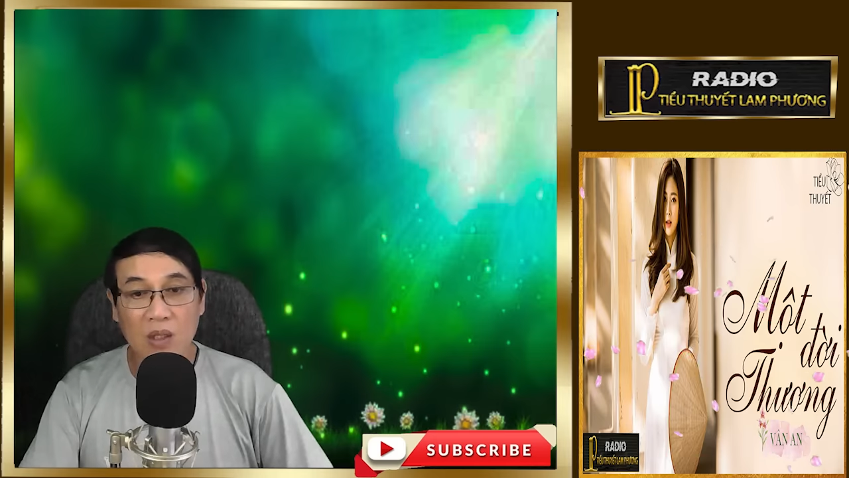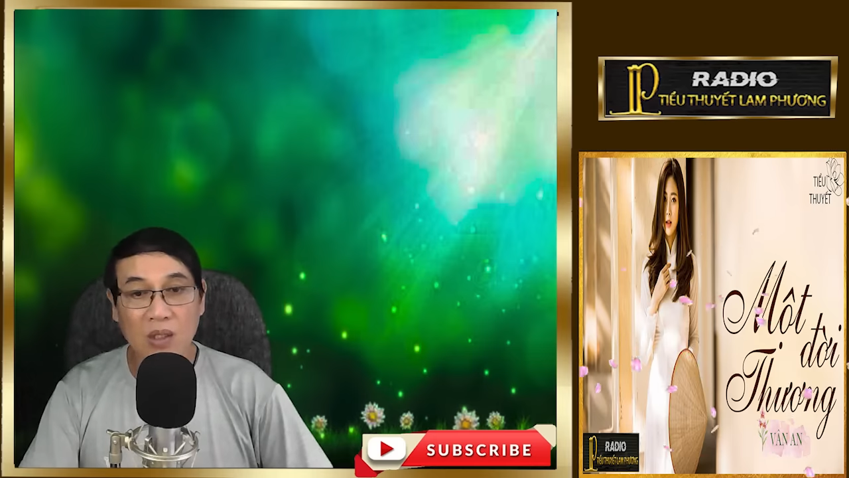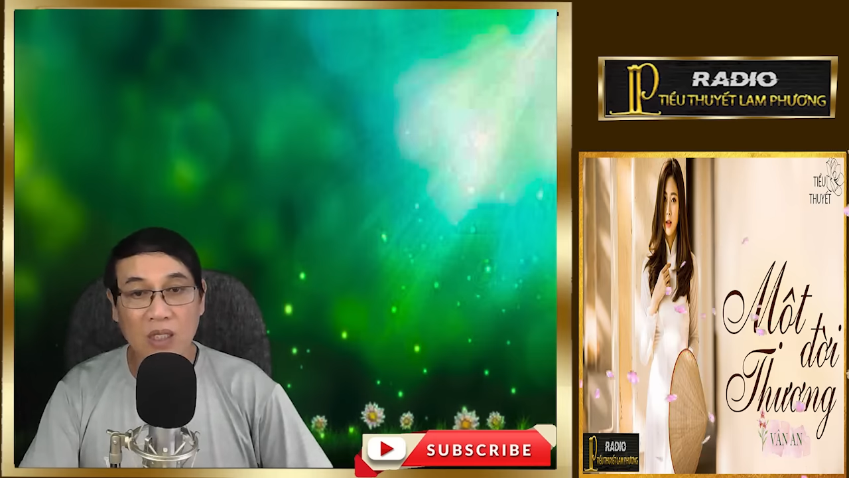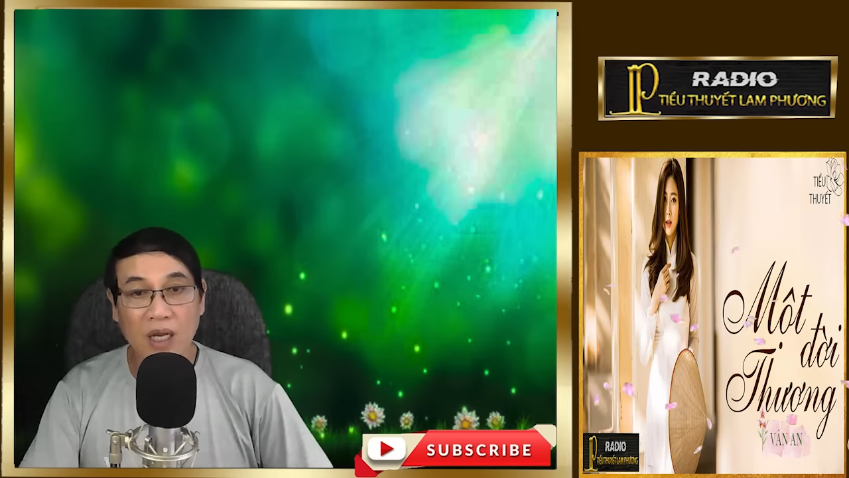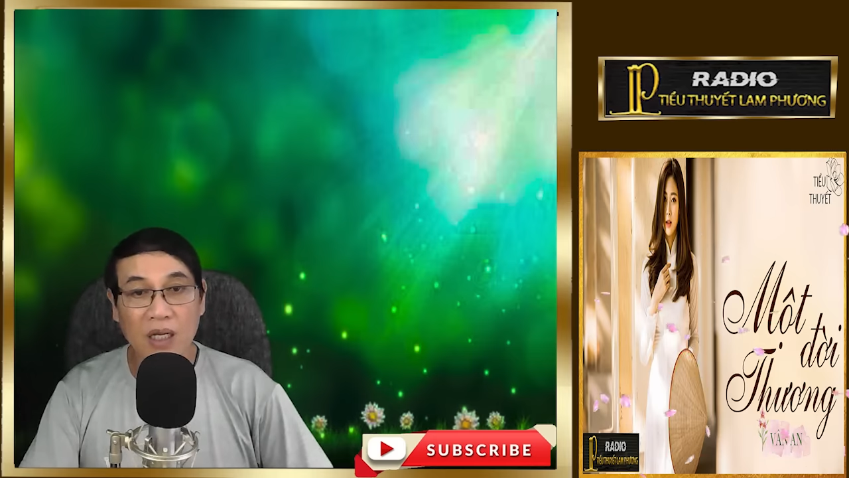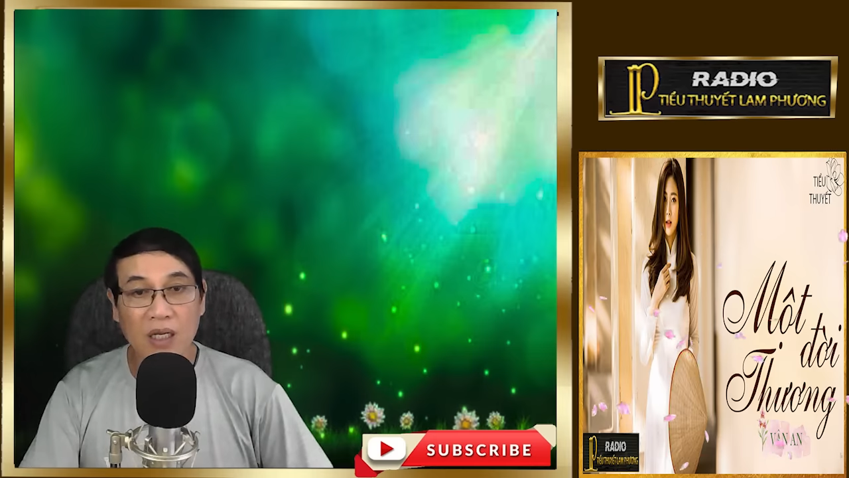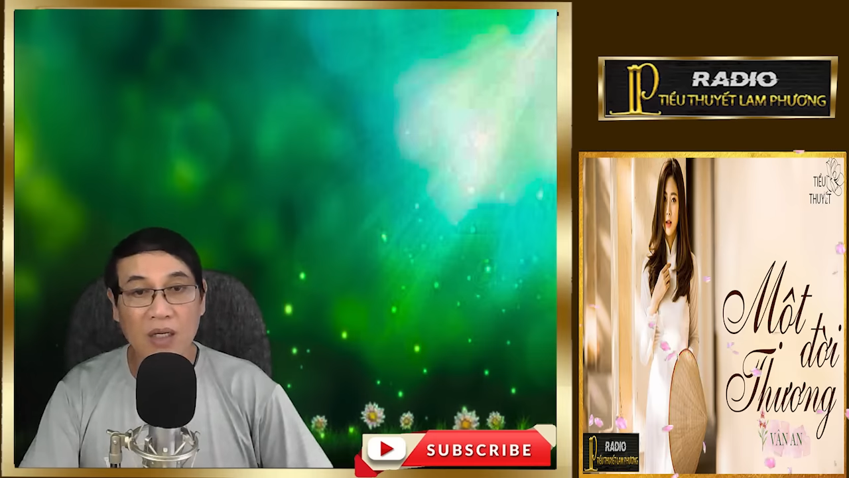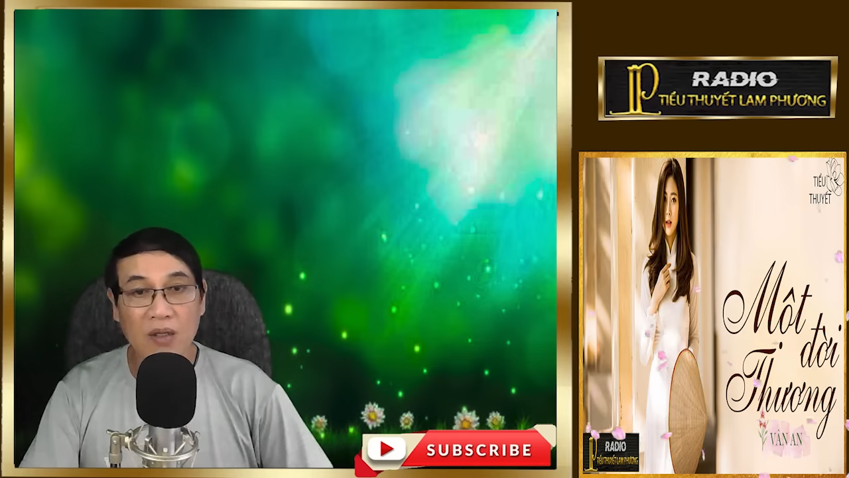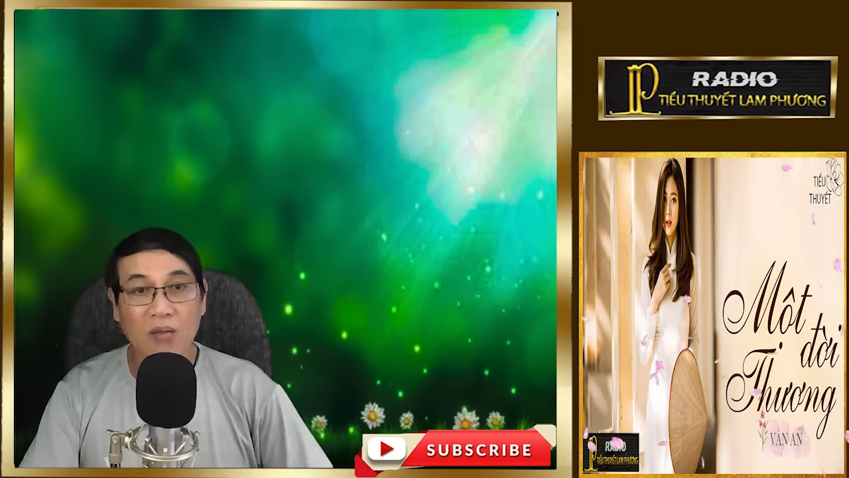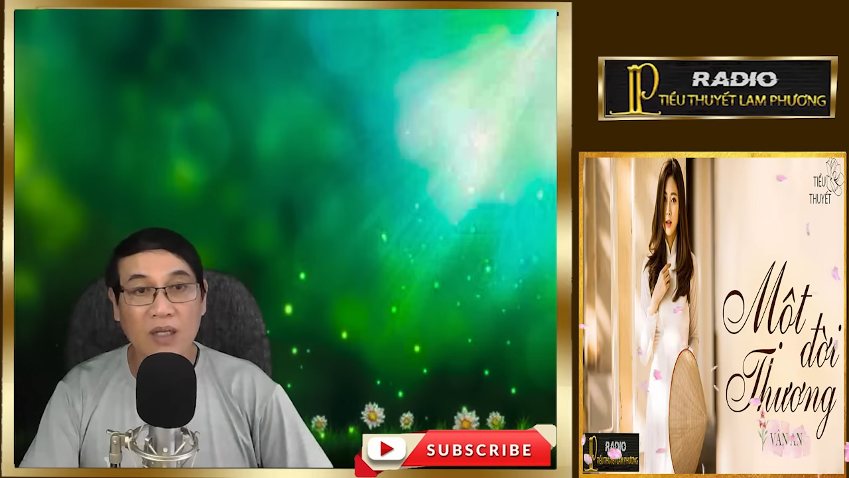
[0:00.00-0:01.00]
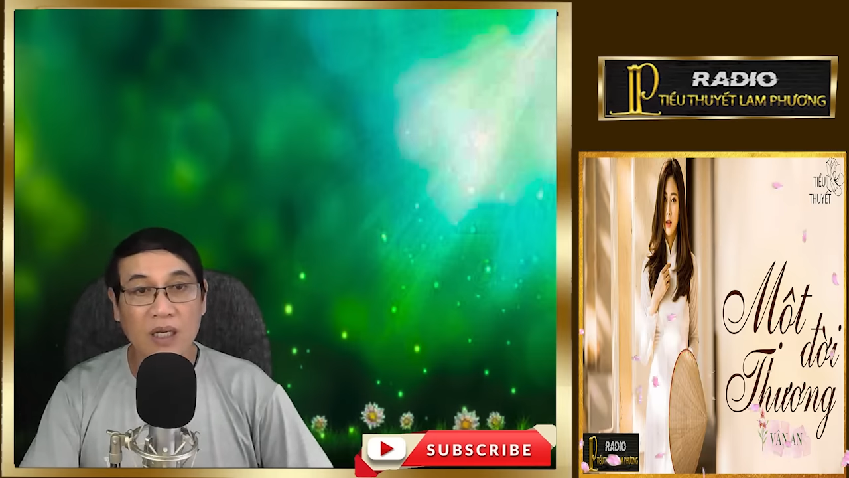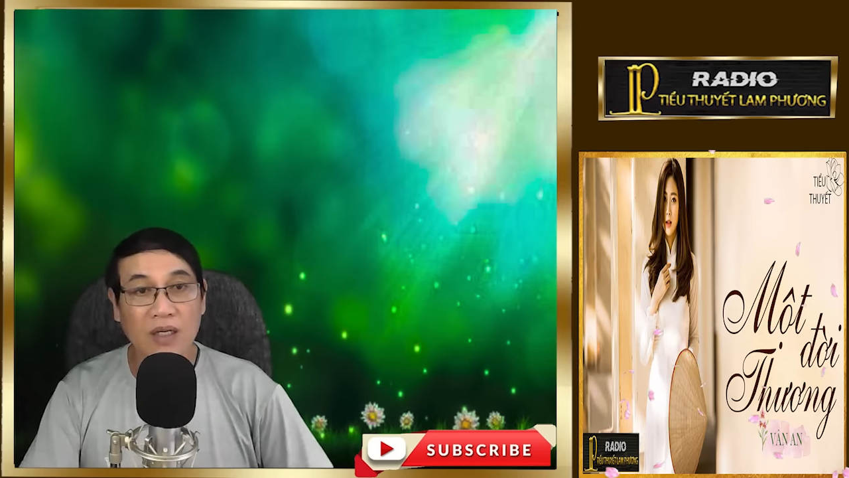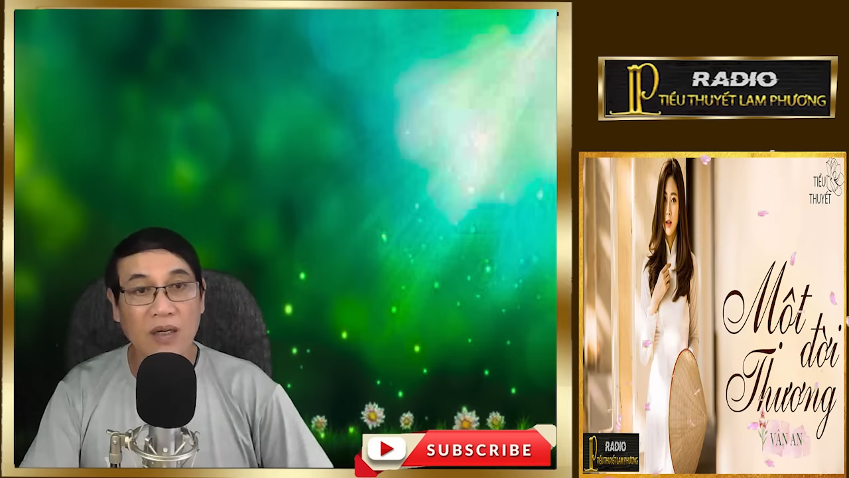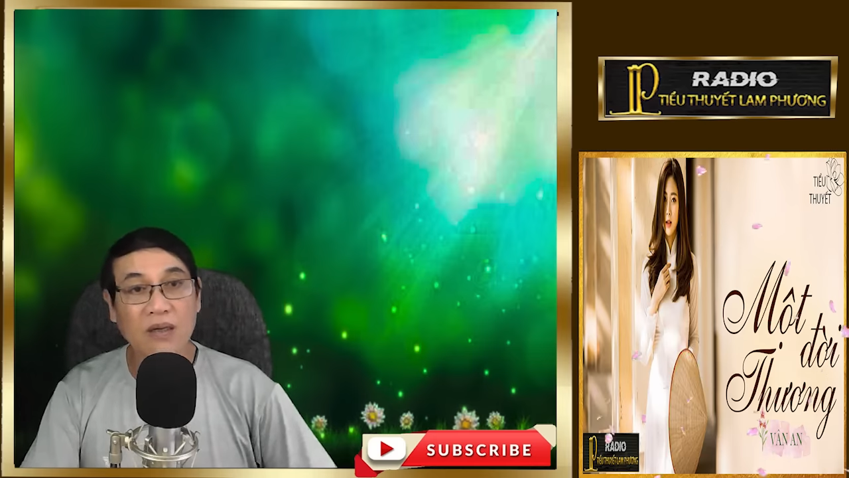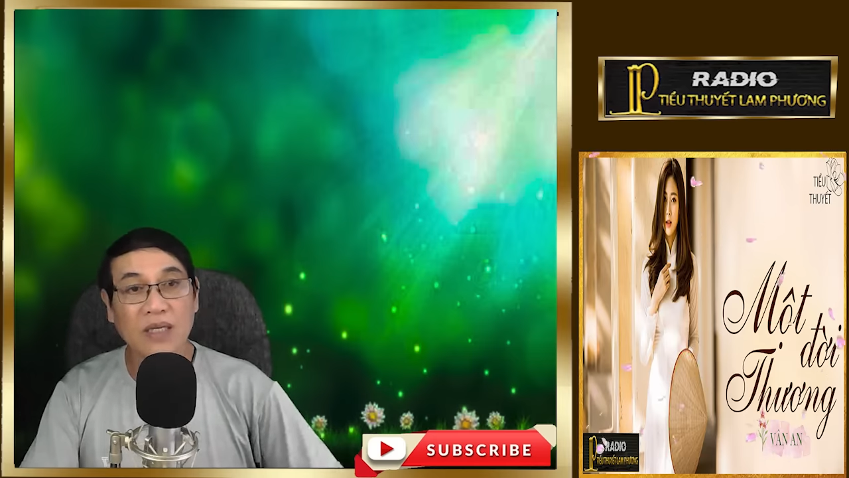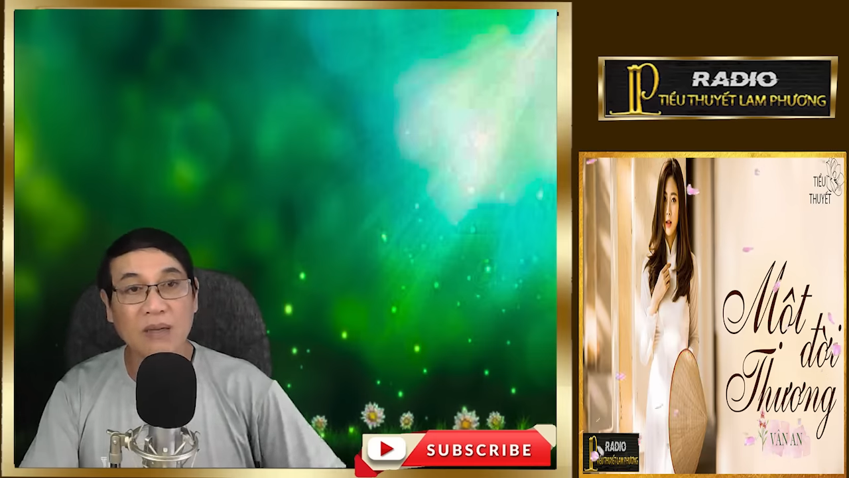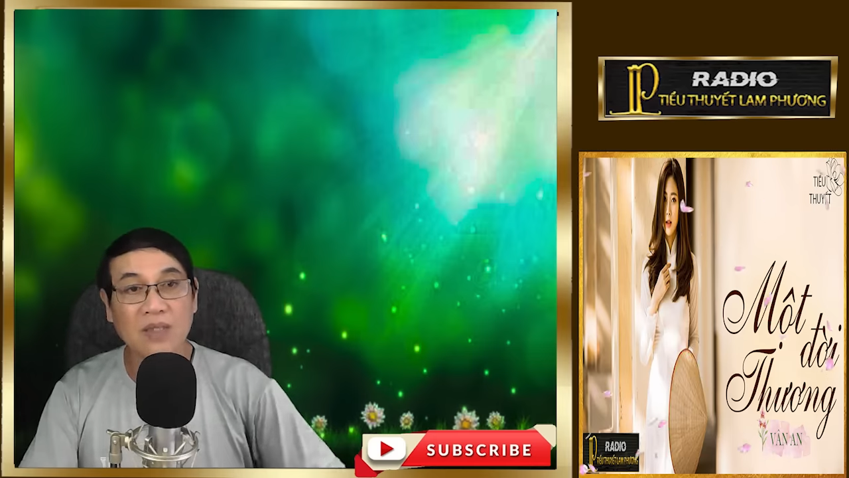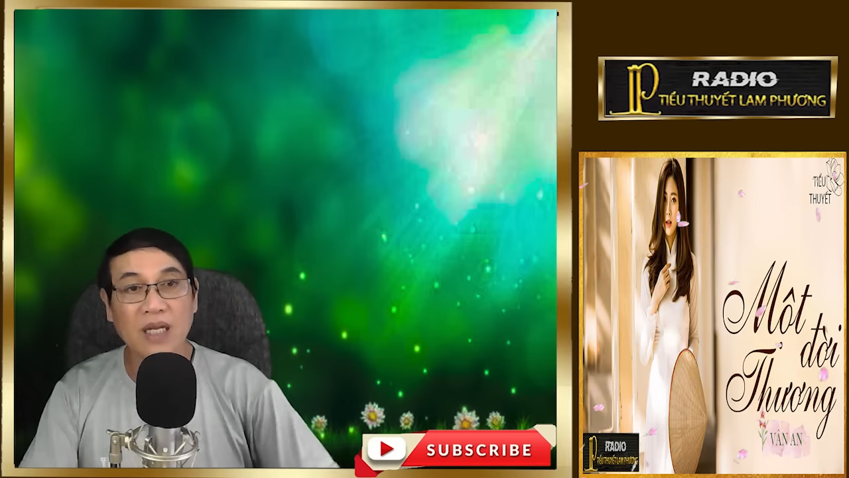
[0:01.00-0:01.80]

có thể cùng người đó nắm